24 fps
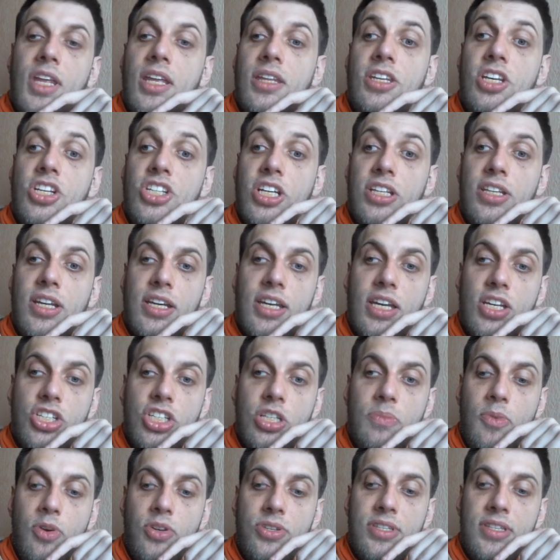déjà
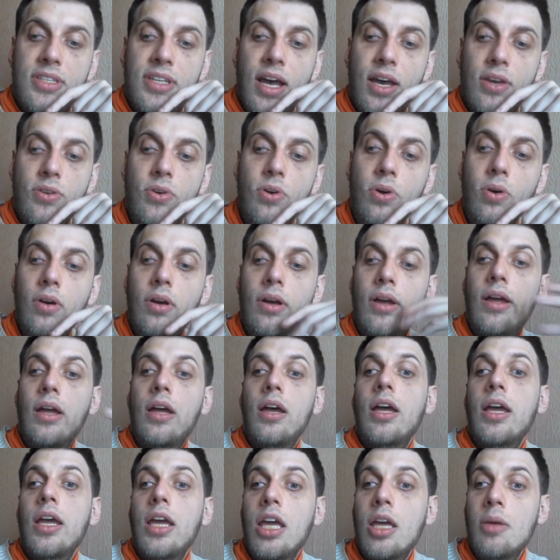Nakashima au scénario,
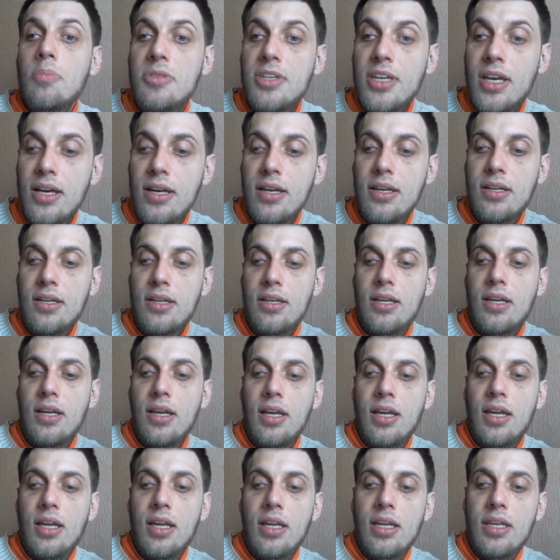eh bien,
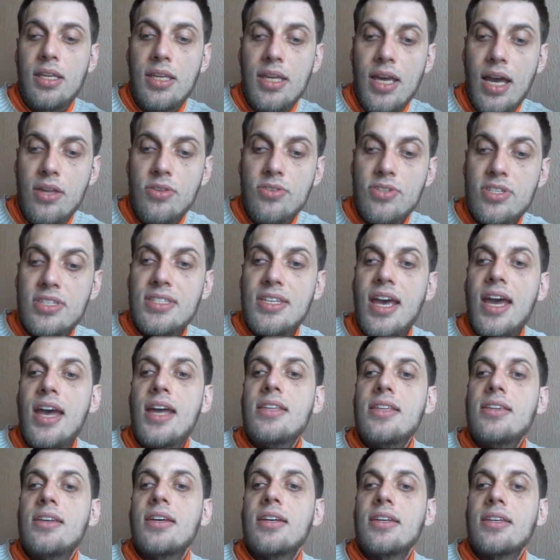il y a une
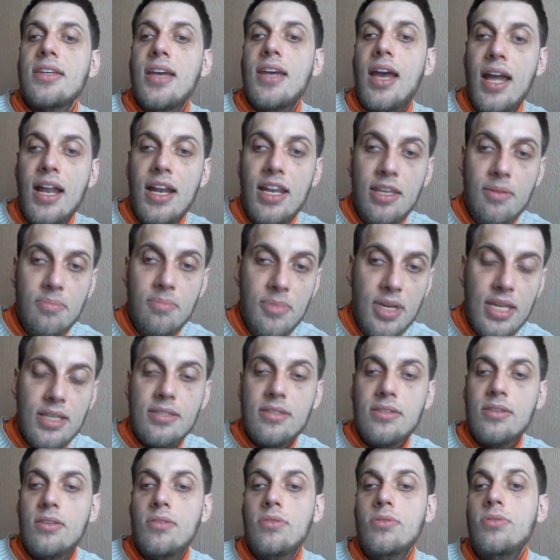scène qui a
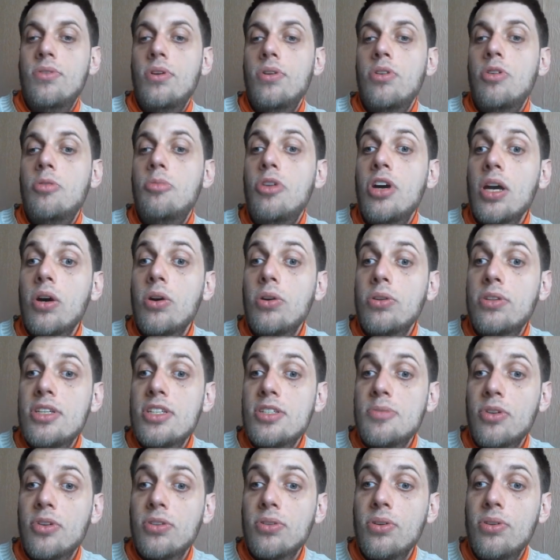limite de
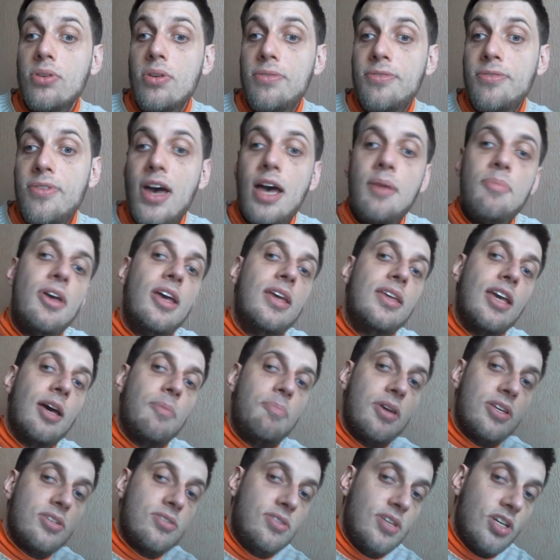l'homoérotisme entre deux femmes. Il y a un
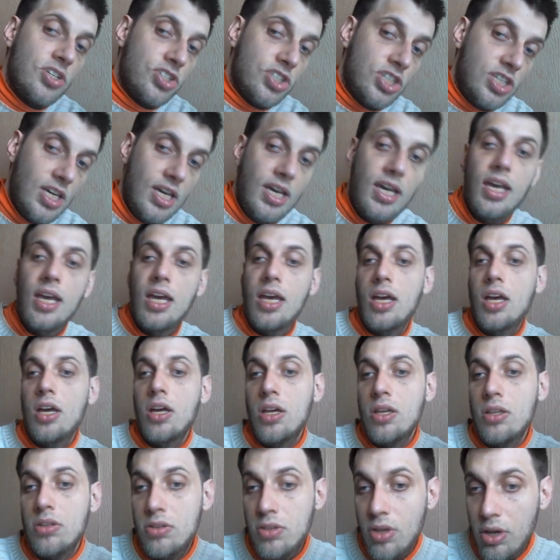personnage gay
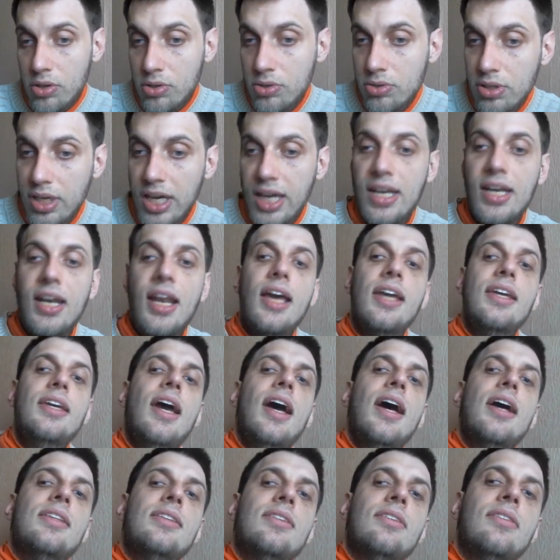dans
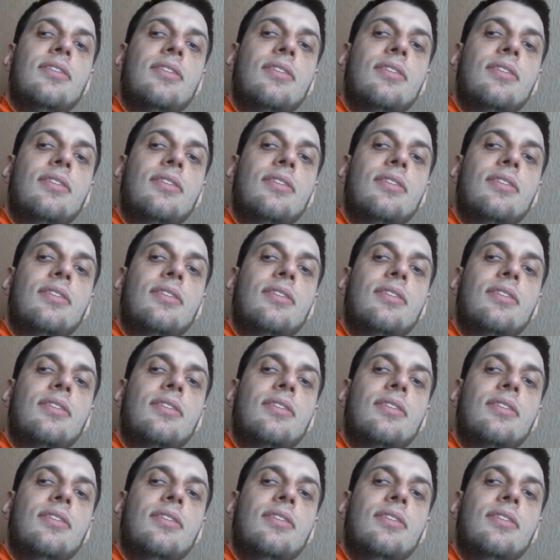Lagan.